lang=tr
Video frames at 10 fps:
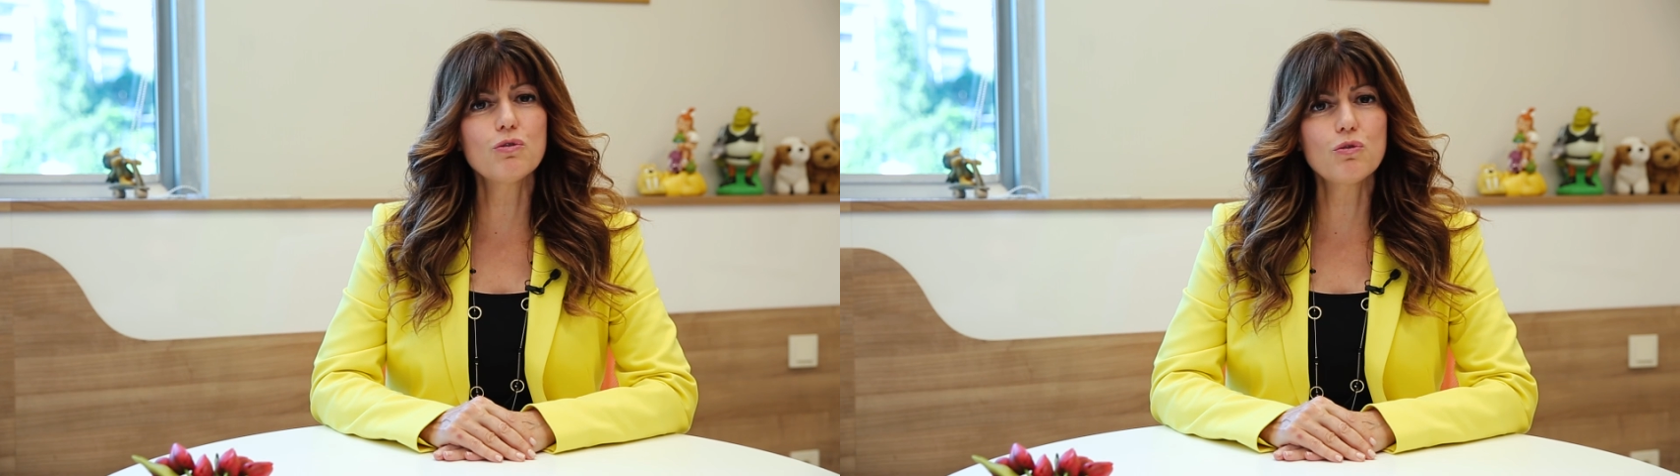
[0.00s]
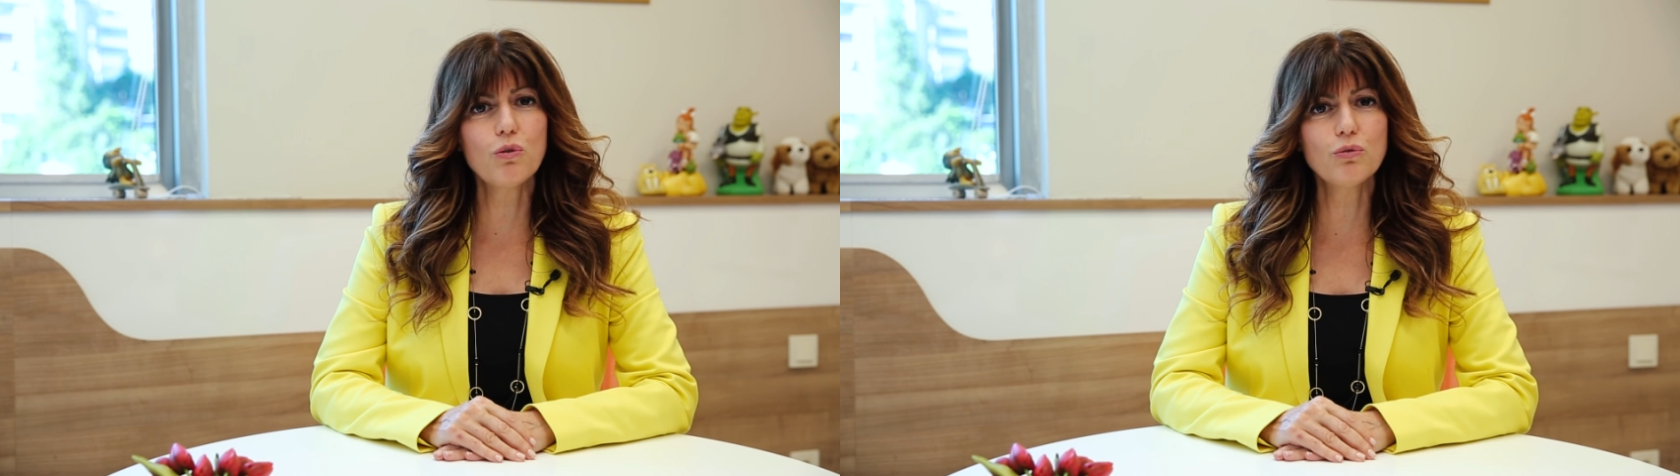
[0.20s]

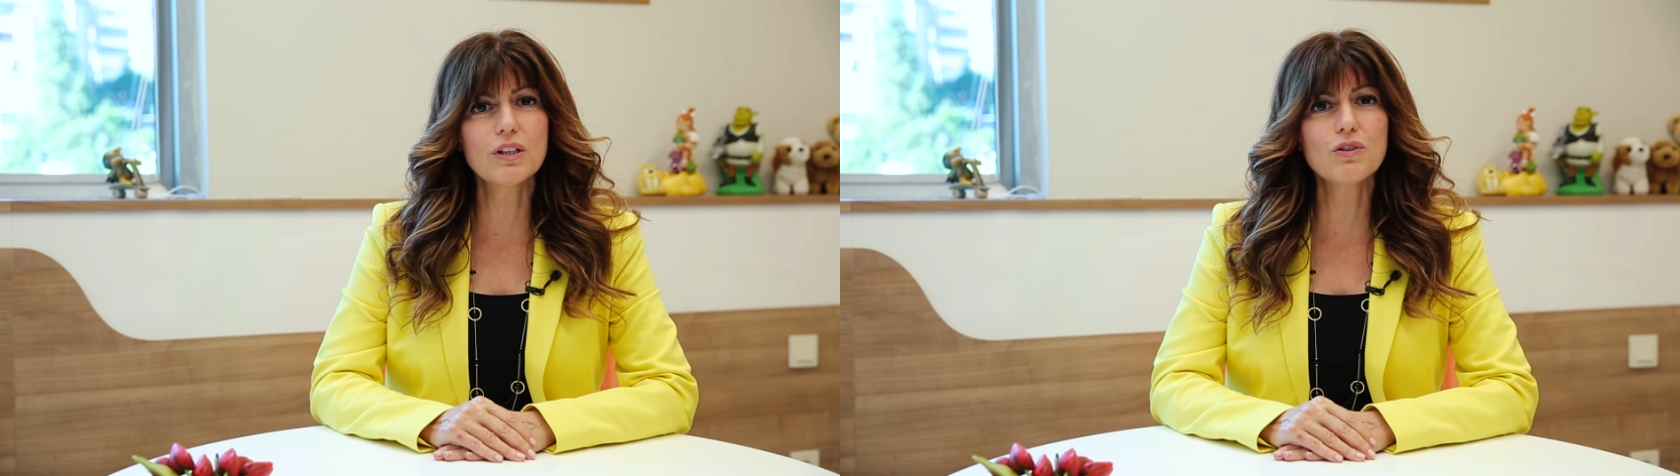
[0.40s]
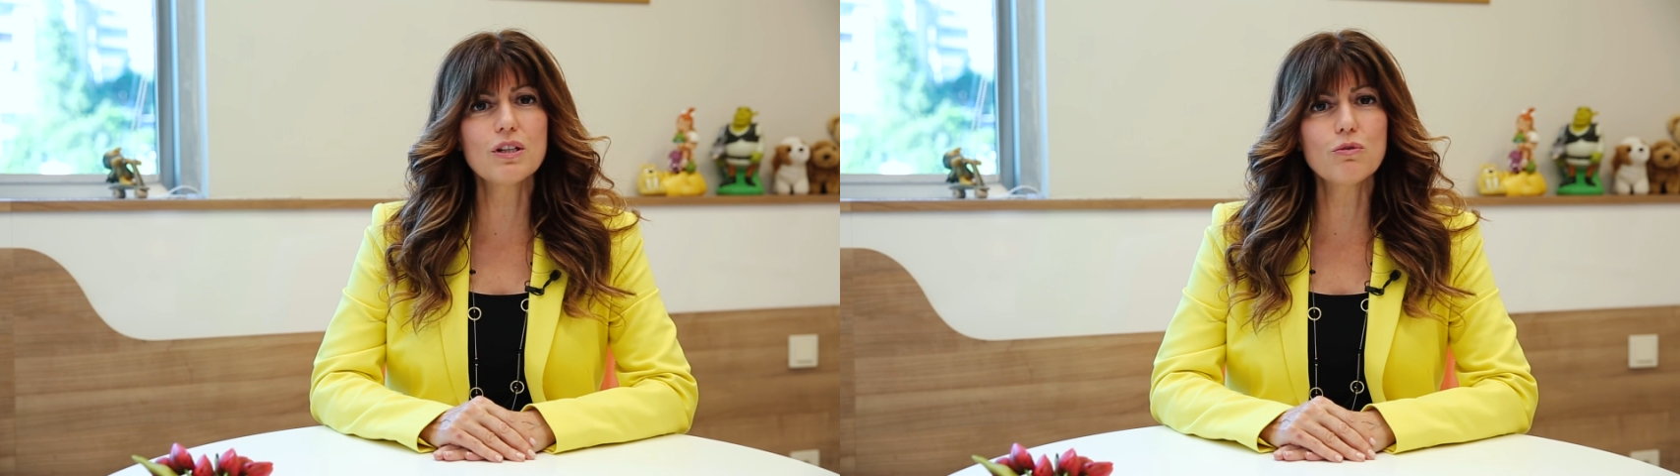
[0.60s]
son
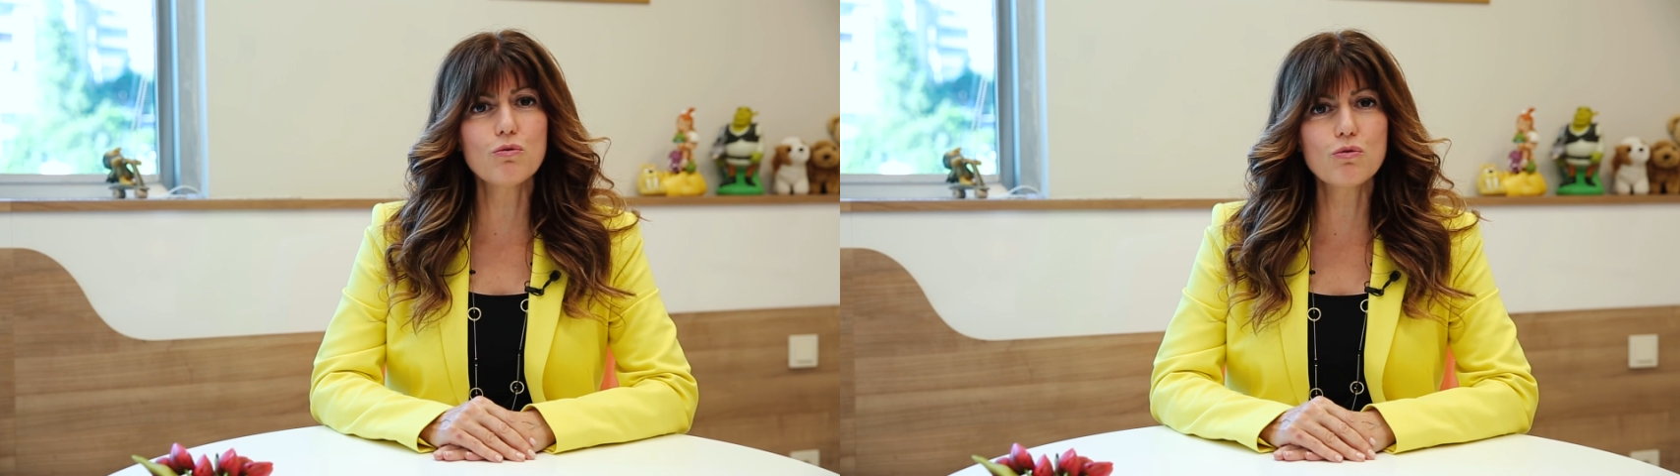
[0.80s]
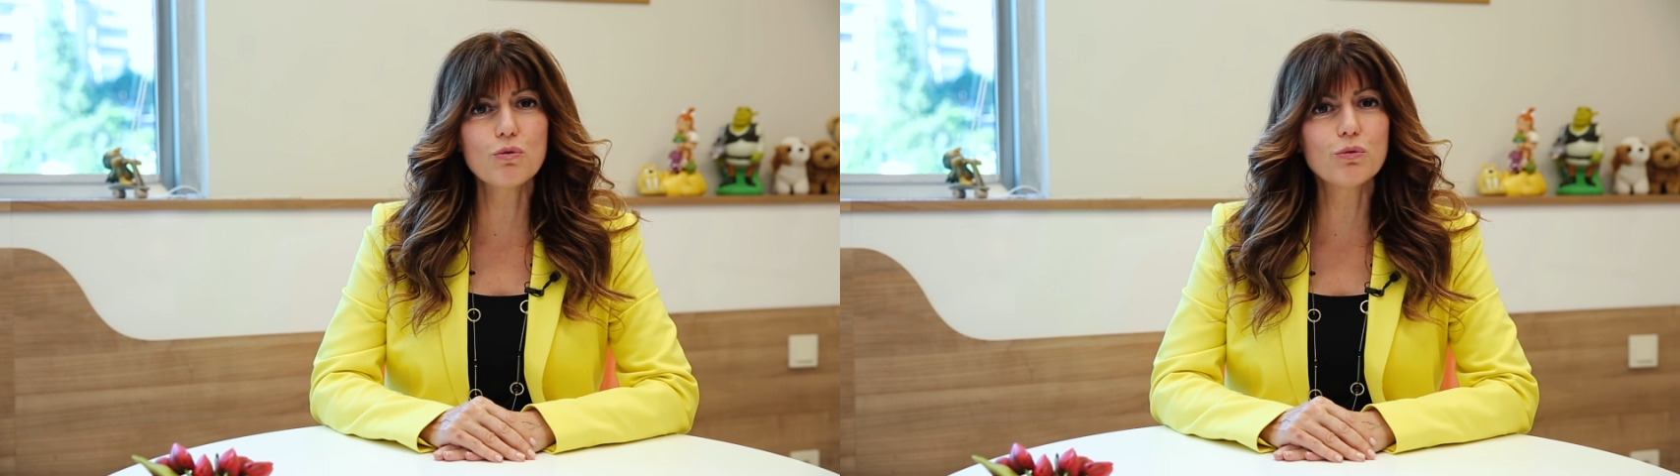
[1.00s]
derece
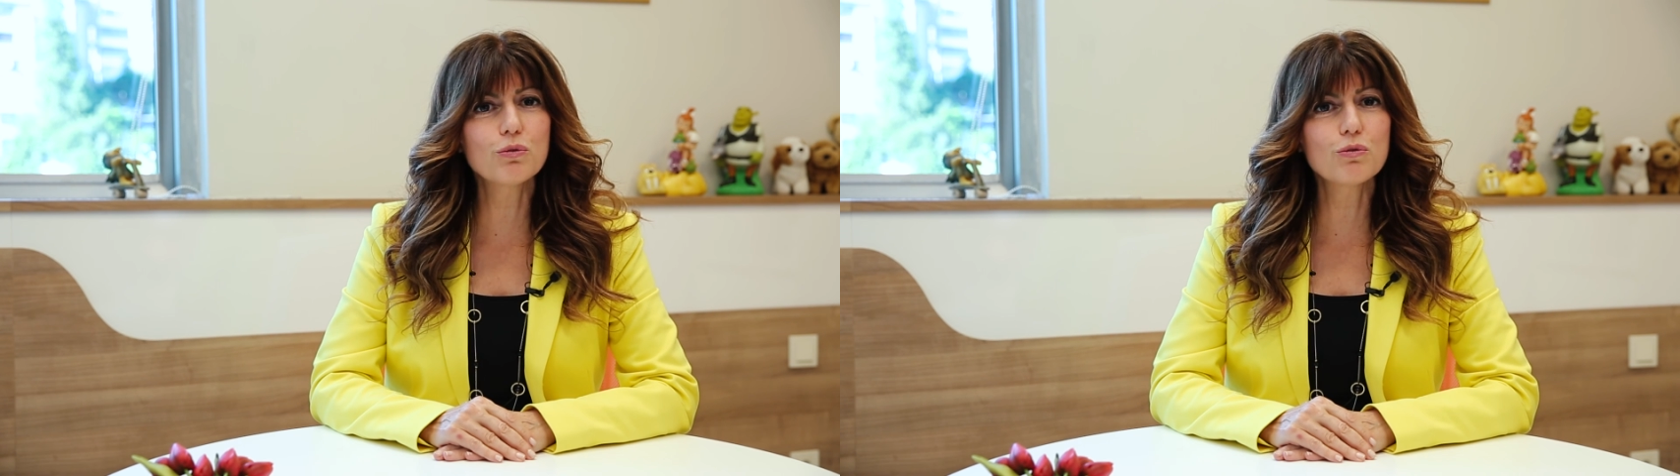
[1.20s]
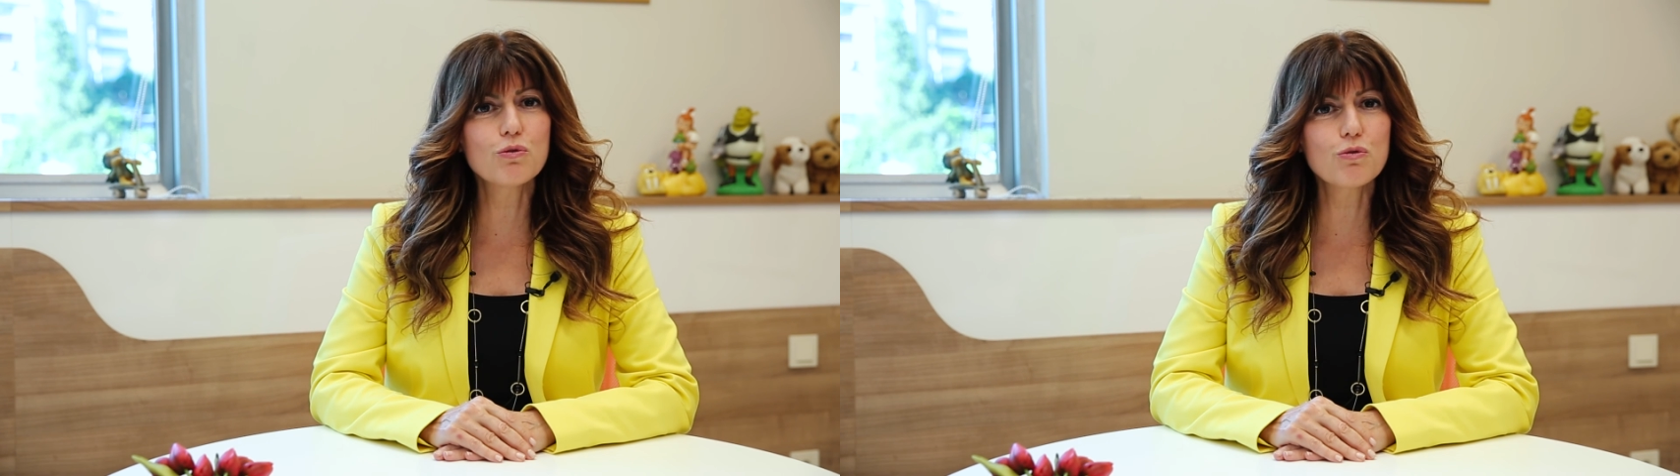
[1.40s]
yüz
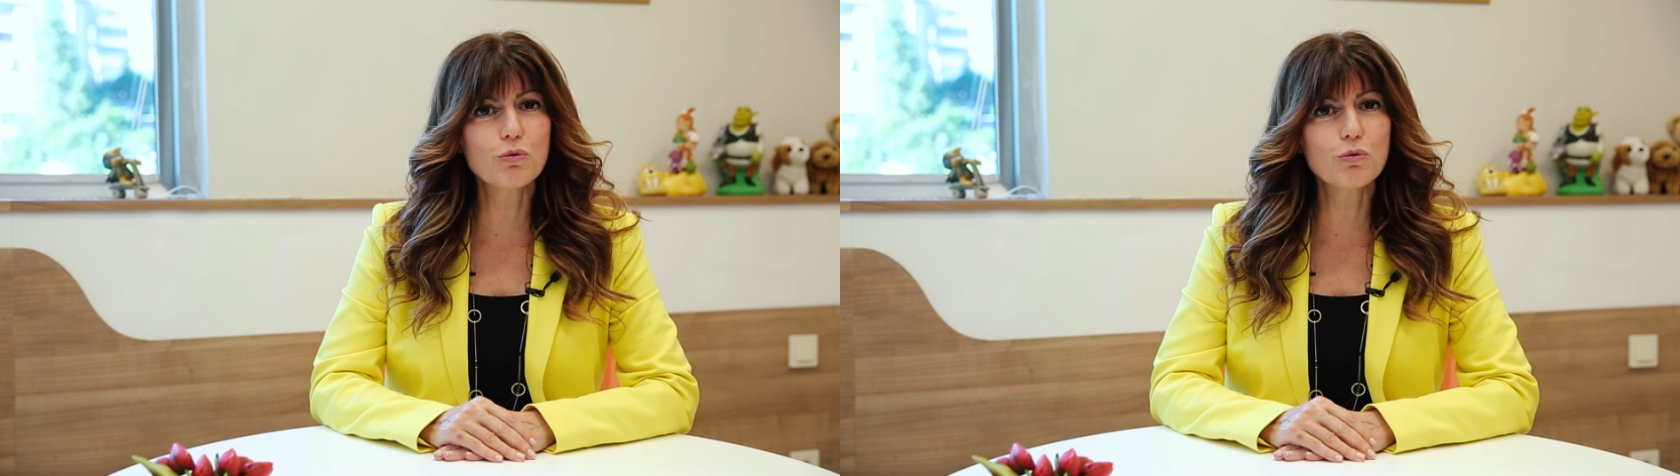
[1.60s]
güldürücü